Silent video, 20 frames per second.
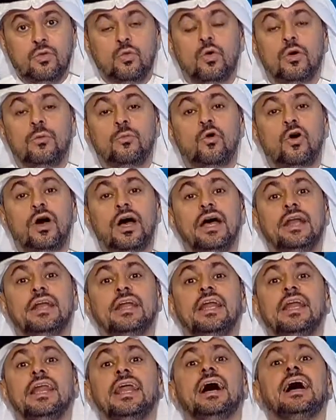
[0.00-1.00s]
هو
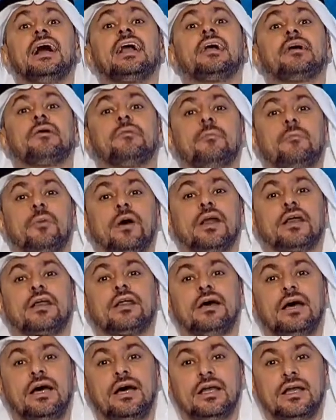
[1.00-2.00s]
المعاني الأكبر
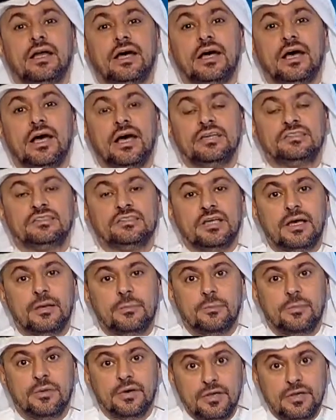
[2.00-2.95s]
على حسب